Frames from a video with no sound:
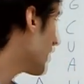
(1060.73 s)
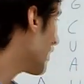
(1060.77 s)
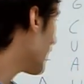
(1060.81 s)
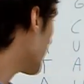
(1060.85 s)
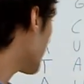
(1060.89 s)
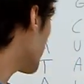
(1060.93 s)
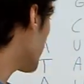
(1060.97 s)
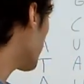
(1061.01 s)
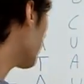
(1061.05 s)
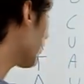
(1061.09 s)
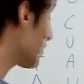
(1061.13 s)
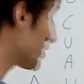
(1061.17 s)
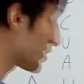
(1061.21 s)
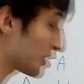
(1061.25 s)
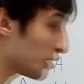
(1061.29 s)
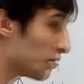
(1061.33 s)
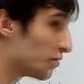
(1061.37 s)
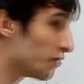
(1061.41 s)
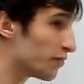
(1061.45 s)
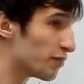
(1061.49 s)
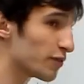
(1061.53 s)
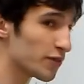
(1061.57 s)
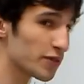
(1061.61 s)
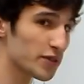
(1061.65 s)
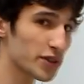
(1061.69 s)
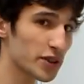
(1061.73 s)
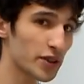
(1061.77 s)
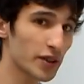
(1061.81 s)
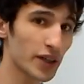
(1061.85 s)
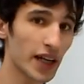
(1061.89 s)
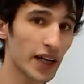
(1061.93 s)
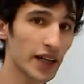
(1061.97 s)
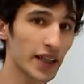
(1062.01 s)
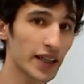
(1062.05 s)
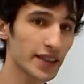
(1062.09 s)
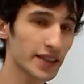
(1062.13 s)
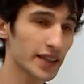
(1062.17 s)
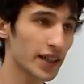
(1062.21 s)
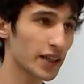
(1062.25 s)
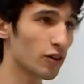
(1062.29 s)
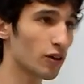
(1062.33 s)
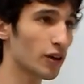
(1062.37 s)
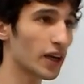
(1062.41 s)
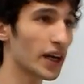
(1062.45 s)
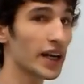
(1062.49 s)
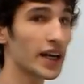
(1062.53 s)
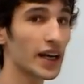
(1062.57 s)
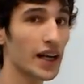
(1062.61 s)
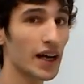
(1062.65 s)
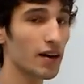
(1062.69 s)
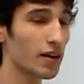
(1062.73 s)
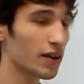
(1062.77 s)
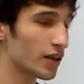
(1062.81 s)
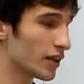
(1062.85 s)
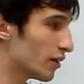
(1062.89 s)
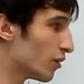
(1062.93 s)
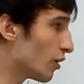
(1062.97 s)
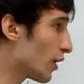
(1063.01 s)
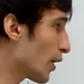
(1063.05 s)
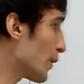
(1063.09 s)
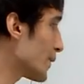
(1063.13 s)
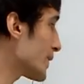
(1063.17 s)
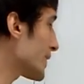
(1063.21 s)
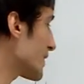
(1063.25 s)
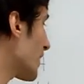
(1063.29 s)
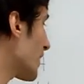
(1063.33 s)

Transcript: y no son funcionales en lo que, es en lo que va